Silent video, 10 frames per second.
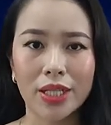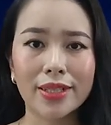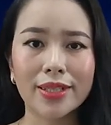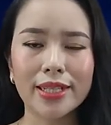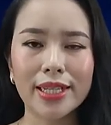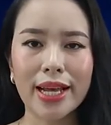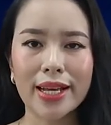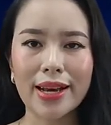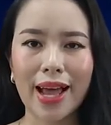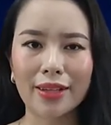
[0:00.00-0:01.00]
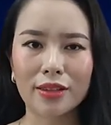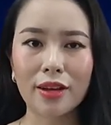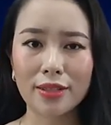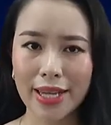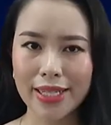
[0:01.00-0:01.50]
người được chỉ định là
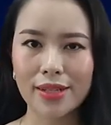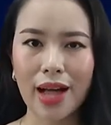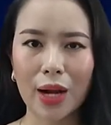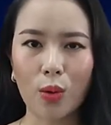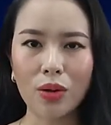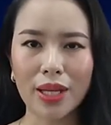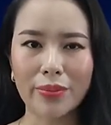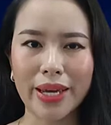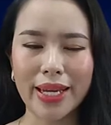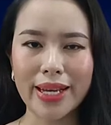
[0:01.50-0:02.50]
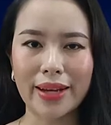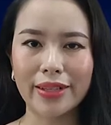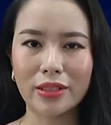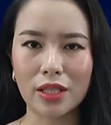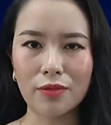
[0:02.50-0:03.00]
tân đại sứ Hàn Quốc tại Mỹ đã
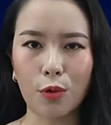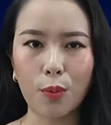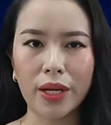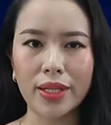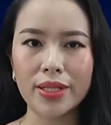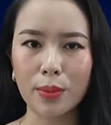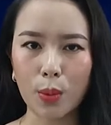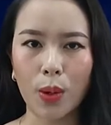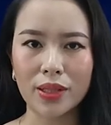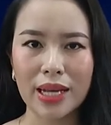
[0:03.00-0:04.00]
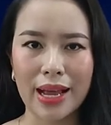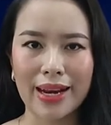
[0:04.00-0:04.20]
được chính phủ Mỹ chấp thuận